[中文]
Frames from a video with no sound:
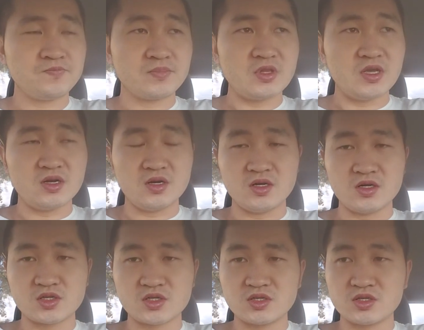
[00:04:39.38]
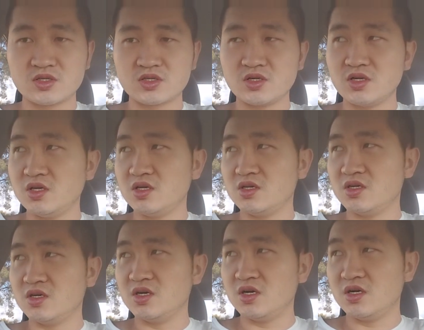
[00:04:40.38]
那个试吃了一
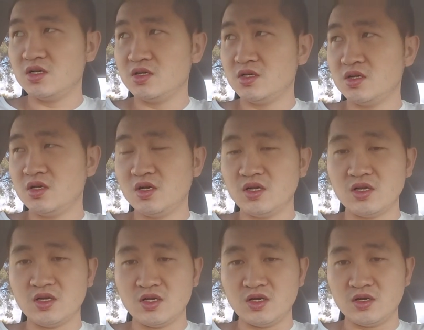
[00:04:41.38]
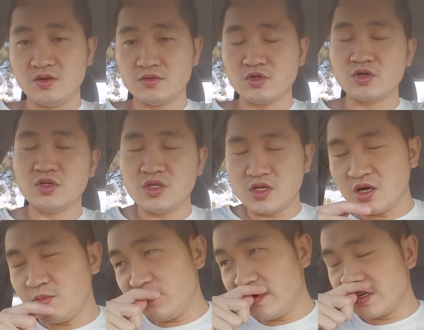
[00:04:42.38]
个，呃，就是一个
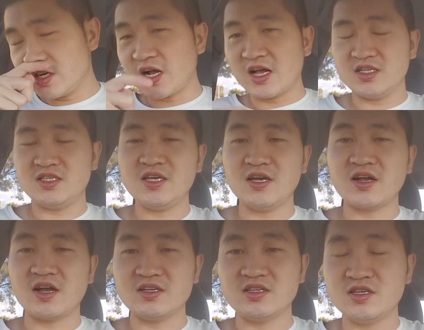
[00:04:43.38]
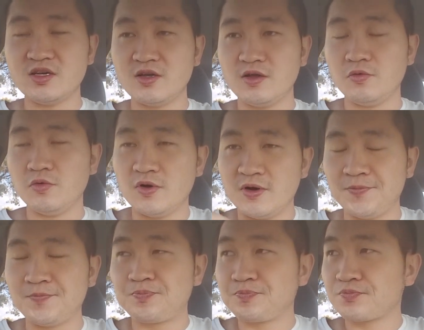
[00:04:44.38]
部分是感谢，感谢我，
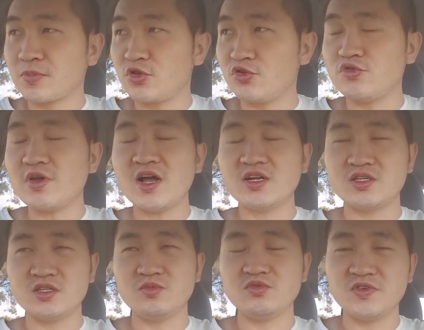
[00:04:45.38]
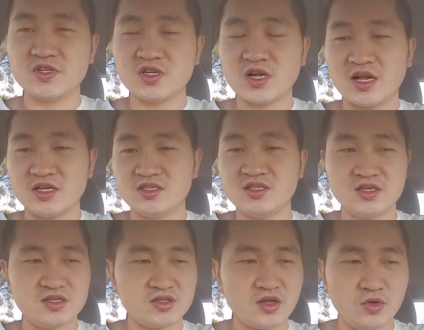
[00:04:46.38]
就最开始的部分是感
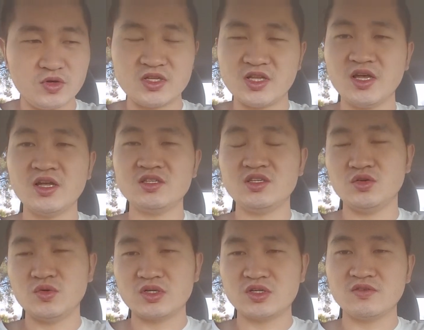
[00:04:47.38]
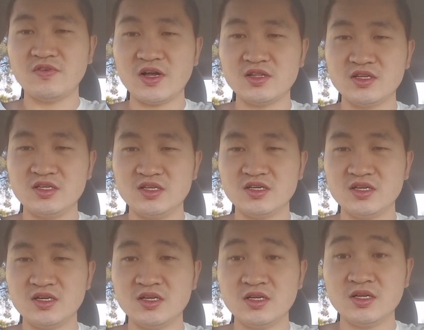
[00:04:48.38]
谢头一天请我吃饭的一
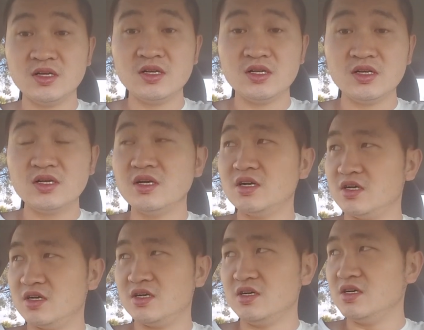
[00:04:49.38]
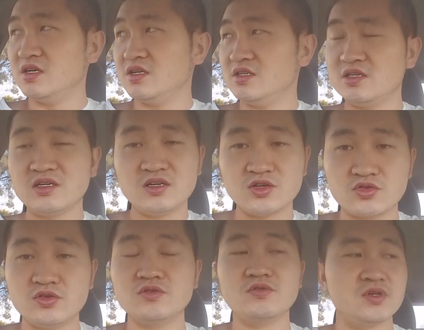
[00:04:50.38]
个，呃，一个
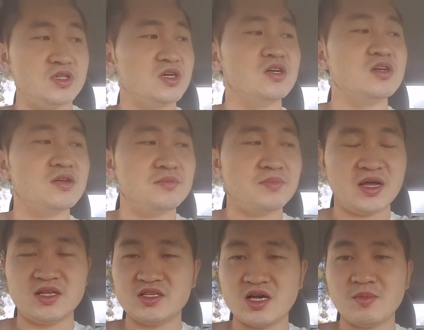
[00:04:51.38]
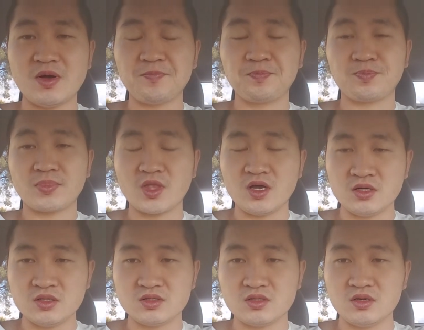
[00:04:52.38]
水果的买家嘛，
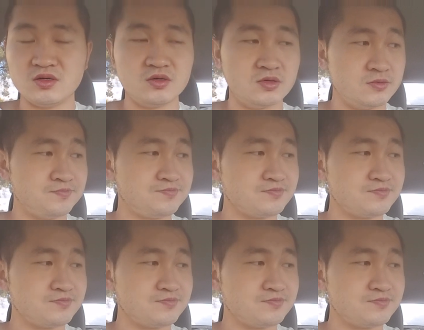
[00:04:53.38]
啊，然后